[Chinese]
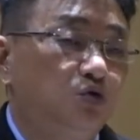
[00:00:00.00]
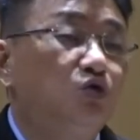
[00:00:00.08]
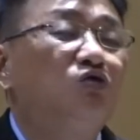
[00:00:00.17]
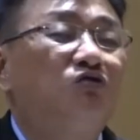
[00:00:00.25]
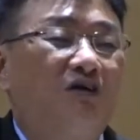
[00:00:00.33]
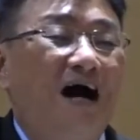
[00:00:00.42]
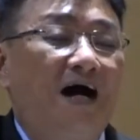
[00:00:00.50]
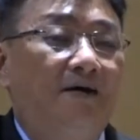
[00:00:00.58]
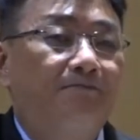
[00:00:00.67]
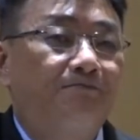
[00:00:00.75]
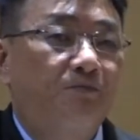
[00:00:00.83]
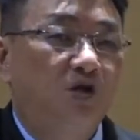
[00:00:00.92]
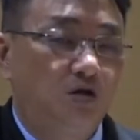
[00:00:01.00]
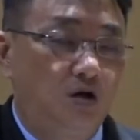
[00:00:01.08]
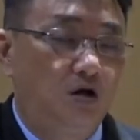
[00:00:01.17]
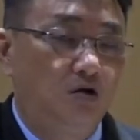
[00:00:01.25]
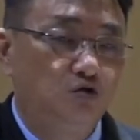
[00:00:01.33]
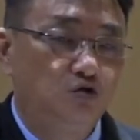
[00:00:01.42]
无法
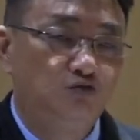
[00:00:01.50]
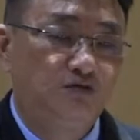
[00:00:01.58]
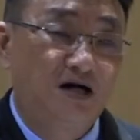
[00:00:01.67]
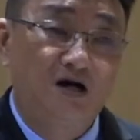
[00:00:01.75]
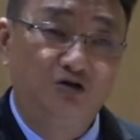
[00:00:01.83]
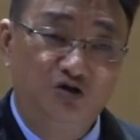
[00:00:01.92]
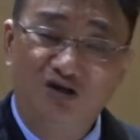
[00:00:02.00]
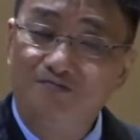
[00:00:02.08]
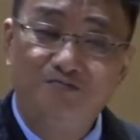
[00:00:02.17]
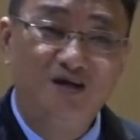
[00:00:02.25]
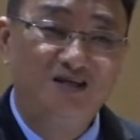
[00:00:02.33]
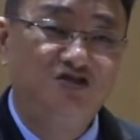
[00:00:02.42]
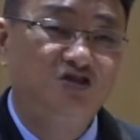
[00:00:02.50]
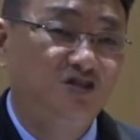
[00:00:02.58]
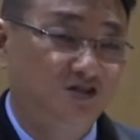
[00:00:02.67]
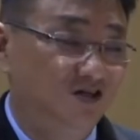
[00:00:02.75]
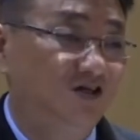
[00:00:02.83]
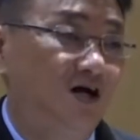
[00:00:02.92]
全面
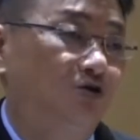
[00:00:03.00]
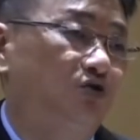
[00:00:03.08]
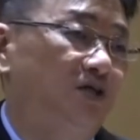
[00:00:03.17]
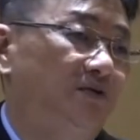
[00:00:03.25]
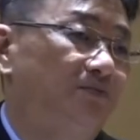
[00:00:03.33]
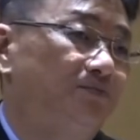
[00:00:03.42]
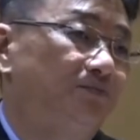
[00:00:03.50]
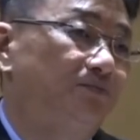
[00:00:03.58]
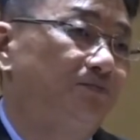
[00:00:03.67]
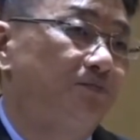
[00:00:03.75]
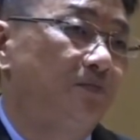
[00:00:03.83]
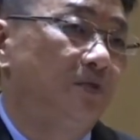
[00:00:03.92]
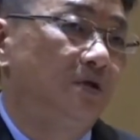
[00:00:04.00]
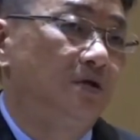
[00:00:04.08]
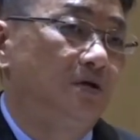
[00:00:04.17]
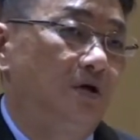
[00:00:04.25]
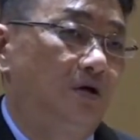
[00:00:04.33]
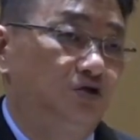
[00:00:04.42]
性的了解
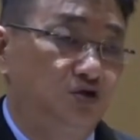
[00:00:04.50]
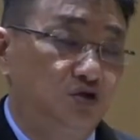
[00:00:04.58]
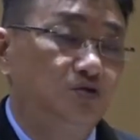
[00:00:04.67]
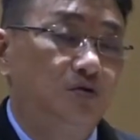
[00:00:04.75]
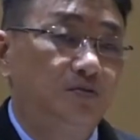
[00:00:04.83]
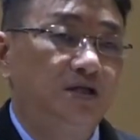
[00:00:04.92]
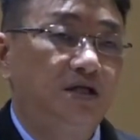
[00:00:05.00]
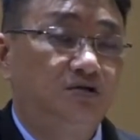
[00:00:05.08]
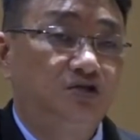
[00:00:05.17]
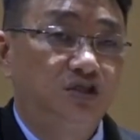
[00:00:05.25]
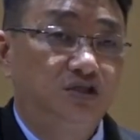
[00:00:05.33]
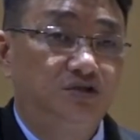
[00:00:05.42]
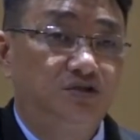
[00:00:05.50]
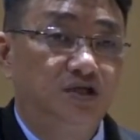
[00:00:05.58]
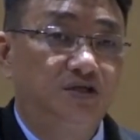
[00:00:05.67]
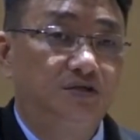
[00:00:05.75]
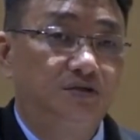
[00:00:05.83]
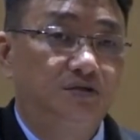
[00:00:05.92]
啊，所以我们要谨
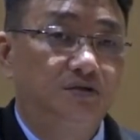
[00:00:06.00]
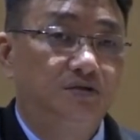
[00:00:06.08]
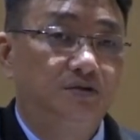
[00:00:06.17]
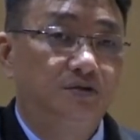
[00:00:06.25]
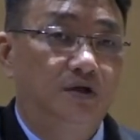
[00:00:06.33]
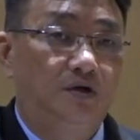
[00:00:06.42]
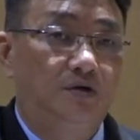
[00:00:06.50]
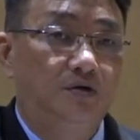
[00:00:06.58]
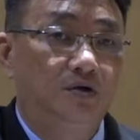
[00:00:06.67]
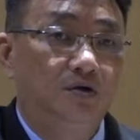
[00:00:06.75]
慎哦。